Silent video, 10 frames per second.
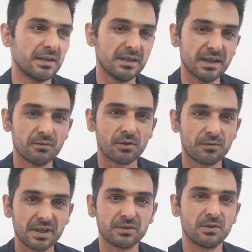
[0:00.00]
Il lavoro
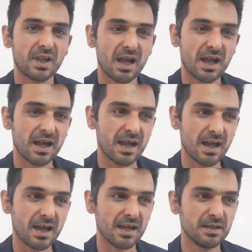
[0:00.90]
fatto
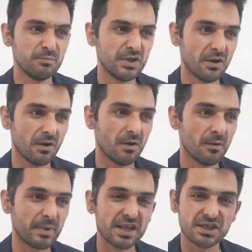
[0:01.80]
dal
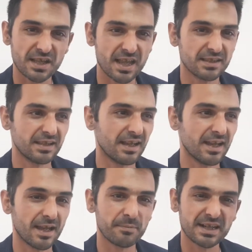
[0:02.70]
mio
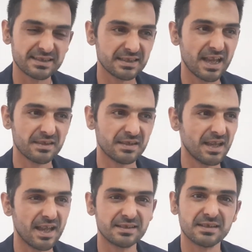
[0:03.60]
precedente
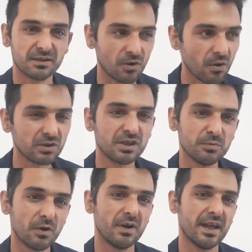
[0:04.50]
presidente è stato
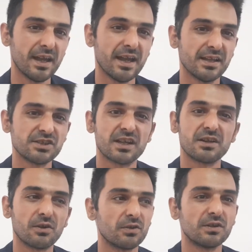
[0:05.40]
ottimo e
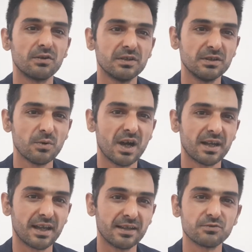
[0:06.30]
cercherò di
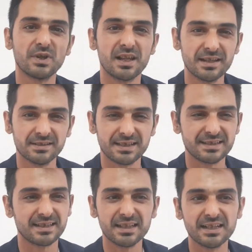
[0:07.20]
continuare sulla
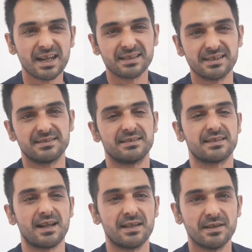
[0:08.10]
stessa linea e la stessa
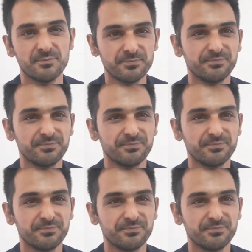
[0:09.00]
strada.